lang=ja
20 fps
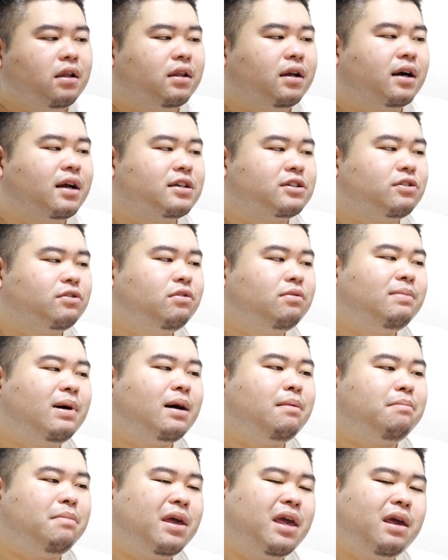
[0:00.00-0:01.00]
だからその
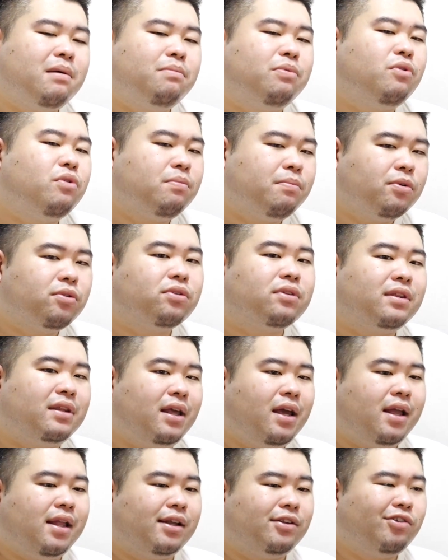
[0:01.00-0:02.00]
まあ名簿を持っ
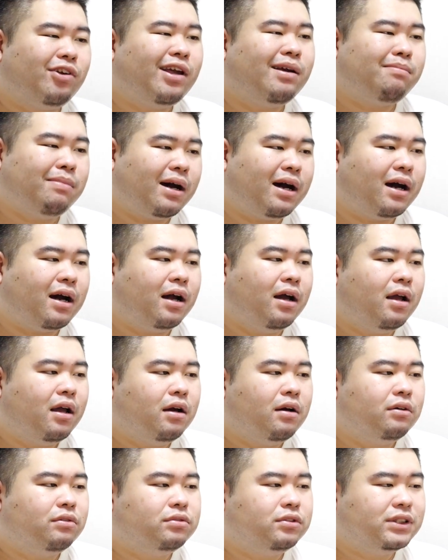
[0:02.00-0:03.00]
て、例えば、
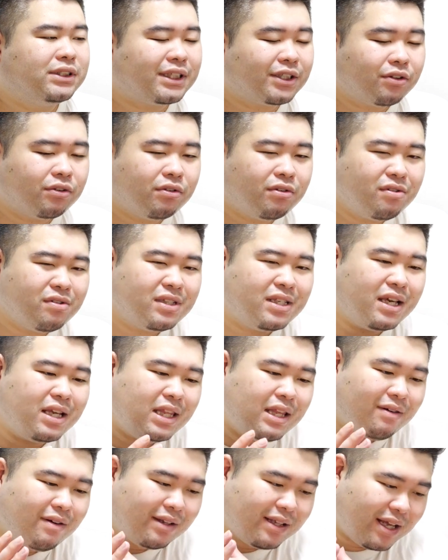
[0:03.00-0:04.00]
ふるさと納税
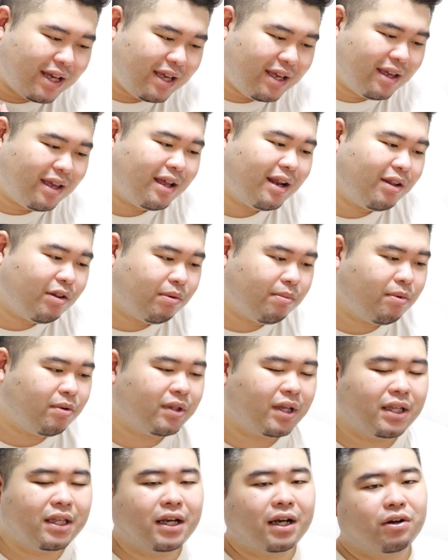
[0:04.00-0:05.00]
ではないけれども
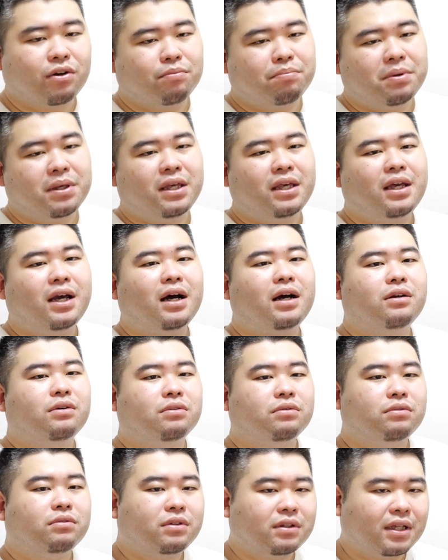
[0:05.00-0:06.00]
何かの ピーアール
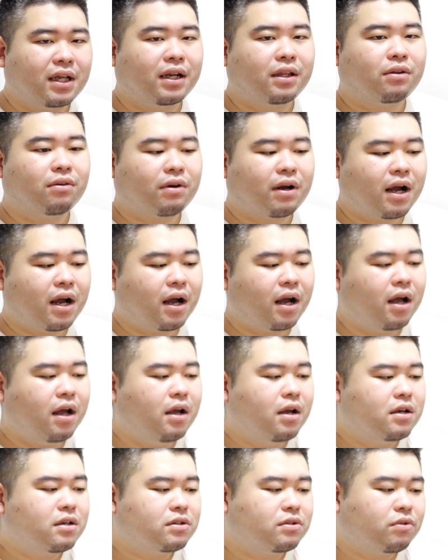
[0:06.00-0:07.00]
を打ったりとか、
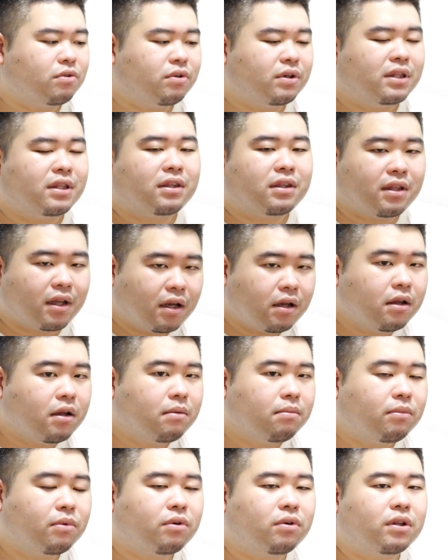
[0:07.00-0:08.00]
そういった
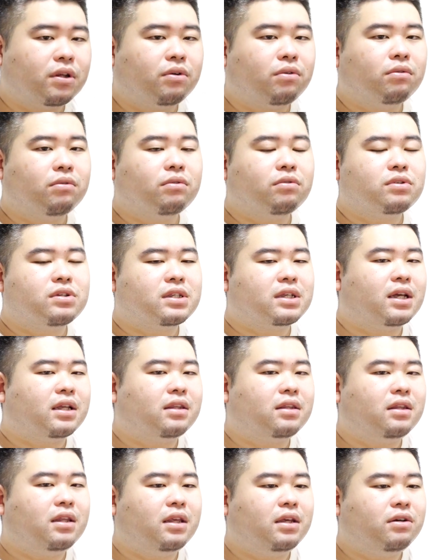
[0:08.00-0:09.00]
ものに今後
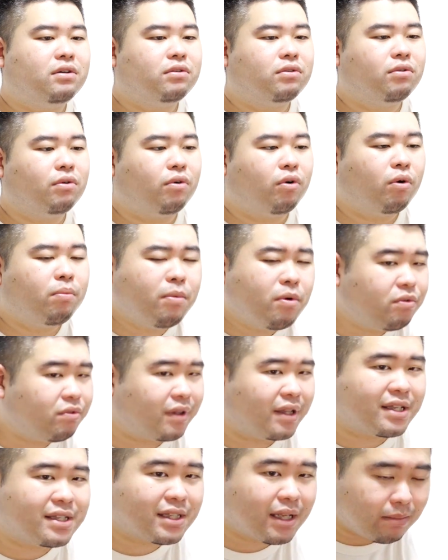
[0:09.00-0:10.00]
使っていくと思う
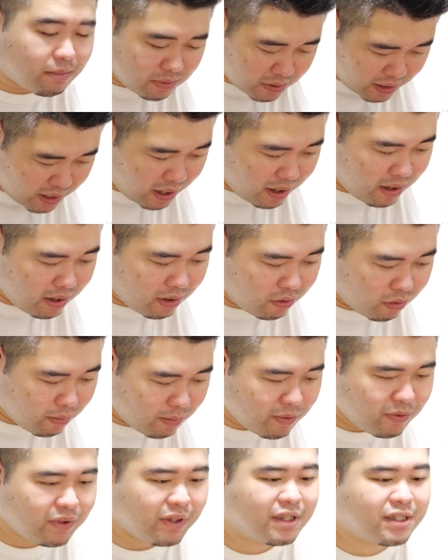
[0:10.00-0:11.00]
んです、多分ね。
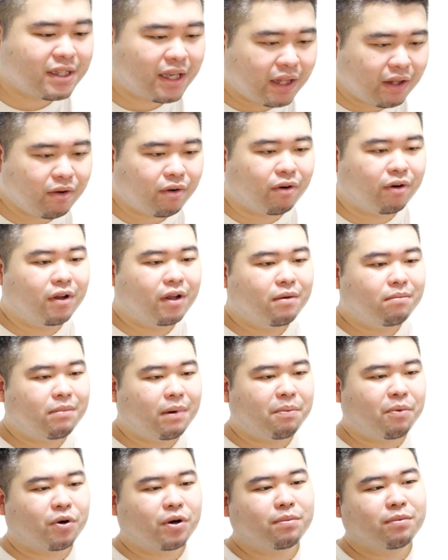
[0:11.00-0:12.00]
思うんですけど、
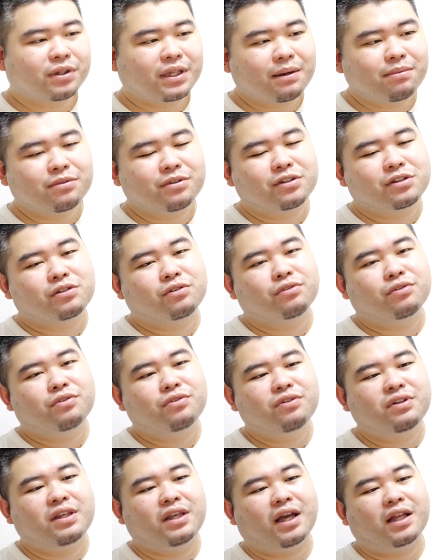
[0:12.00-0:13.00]
まあ僕も多分そういう
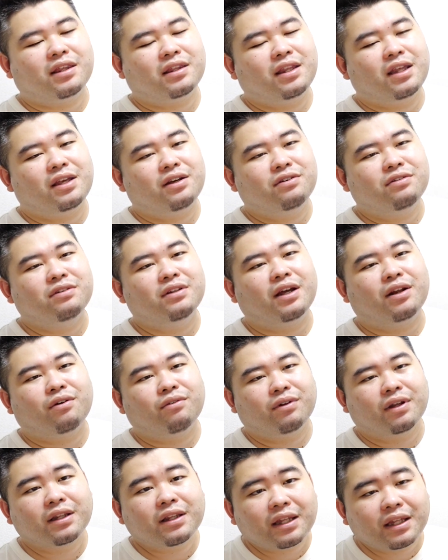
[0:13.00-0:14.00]
風にやっていくんだ
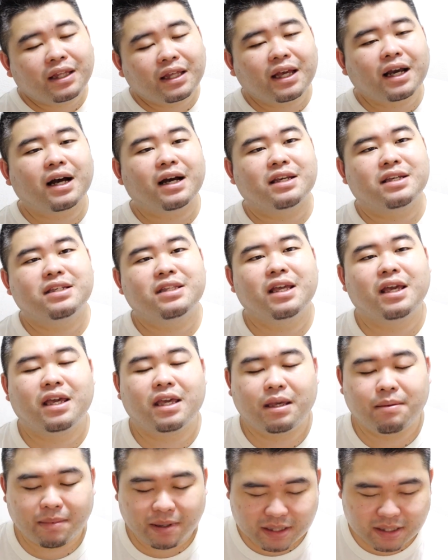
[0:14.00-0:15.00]
ろうなって気がして
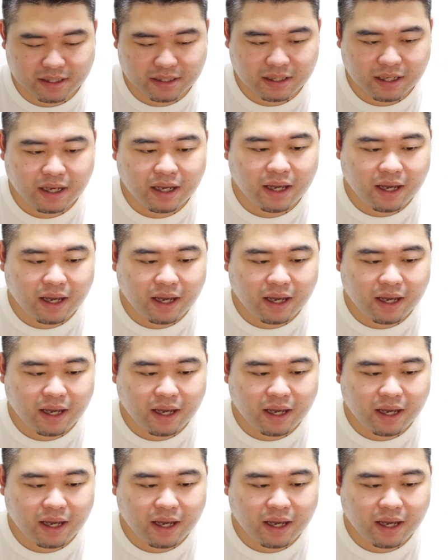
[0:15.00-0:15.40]
います。